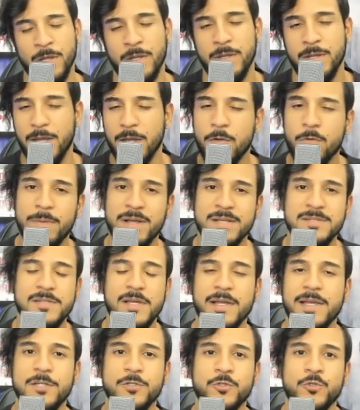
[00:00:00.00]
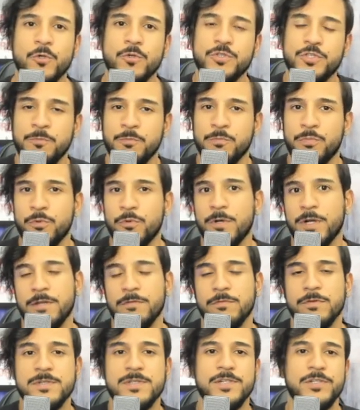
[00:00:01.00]
E aí começa aquele jogo de empurra que
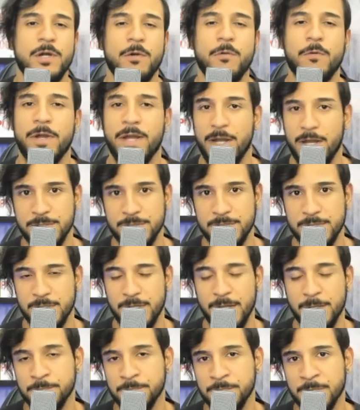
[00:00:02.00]
você já conhece, né?